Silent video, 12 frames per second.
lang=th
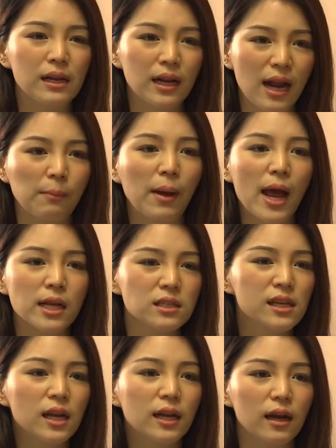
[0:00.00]
เป็นระดับอา
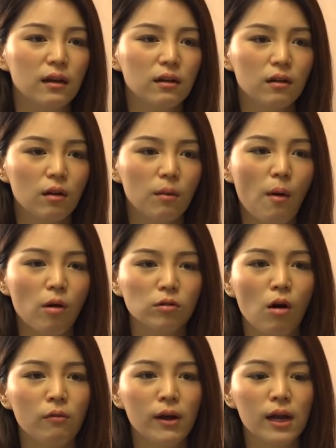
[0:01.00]
เซียนอะก็บอก
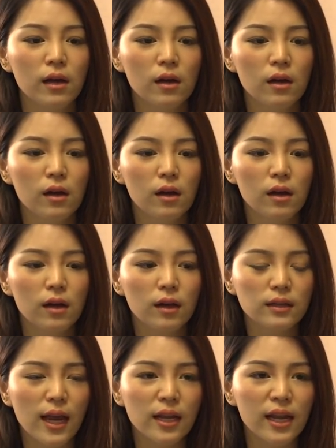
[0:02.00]
น้องว่า
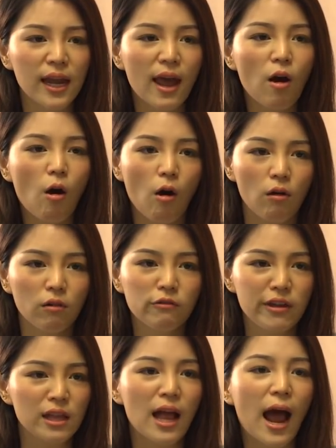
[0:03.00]
ถ้าในแง่ของ
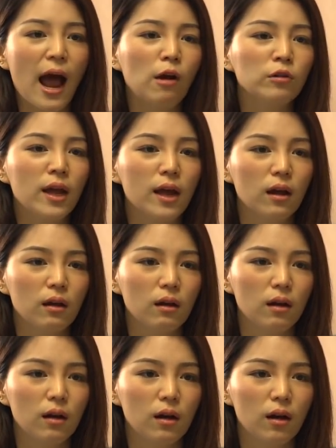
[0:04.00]
ฝีเท้าเนี่ย
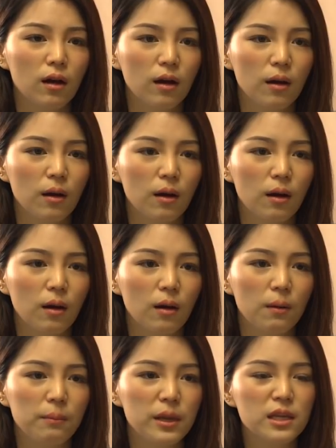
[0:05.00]

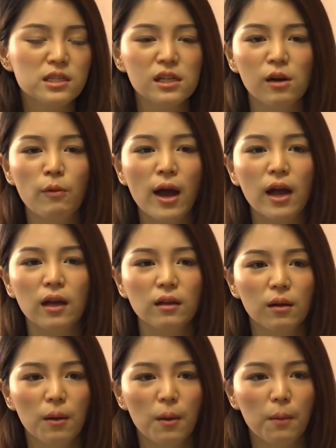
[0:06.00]
พี่เชื่อว่า
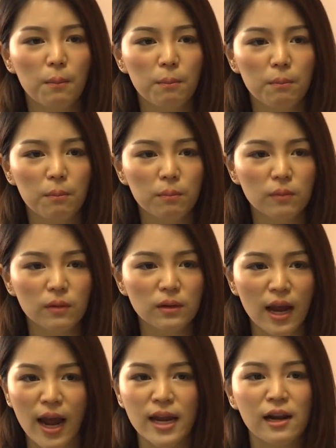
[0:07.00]

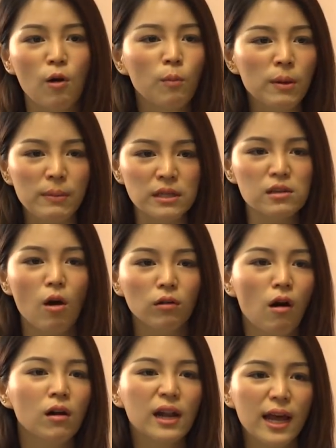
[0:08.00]
ยังไงเราไม่เป็นสอง
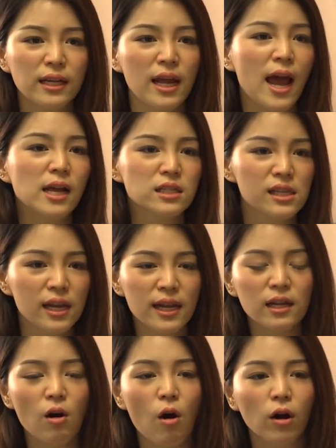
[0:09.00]
รองใครในอาเซียน
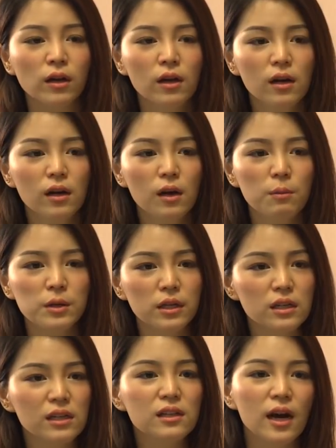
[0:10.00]
แน่นอน เพราะฉะ
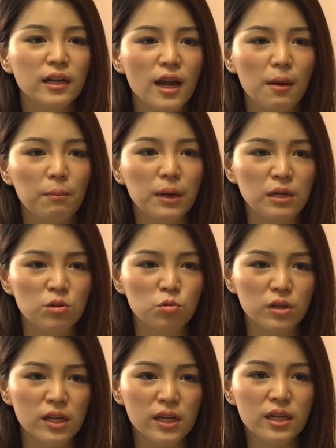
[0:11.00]
นั้นที่เหลือเนี่ยมันอ
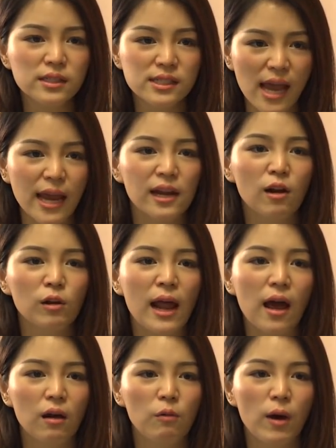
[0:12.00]
ยู่ที่ใจเรา
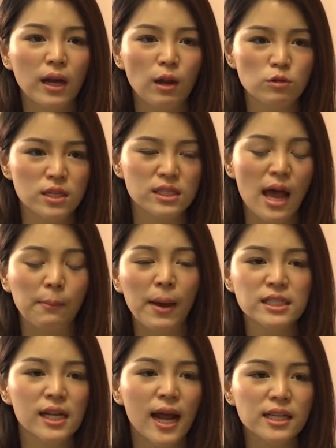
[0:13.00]
แล้วว่าเราจะสา
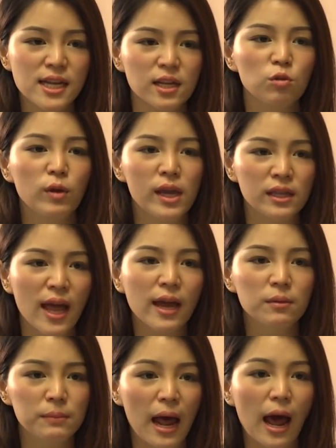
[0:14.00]
มารถชนะใจตัวเองได้
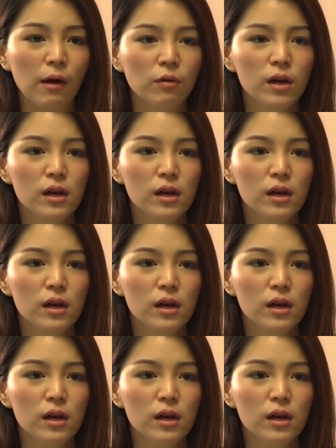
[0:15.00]
หรือเปล่า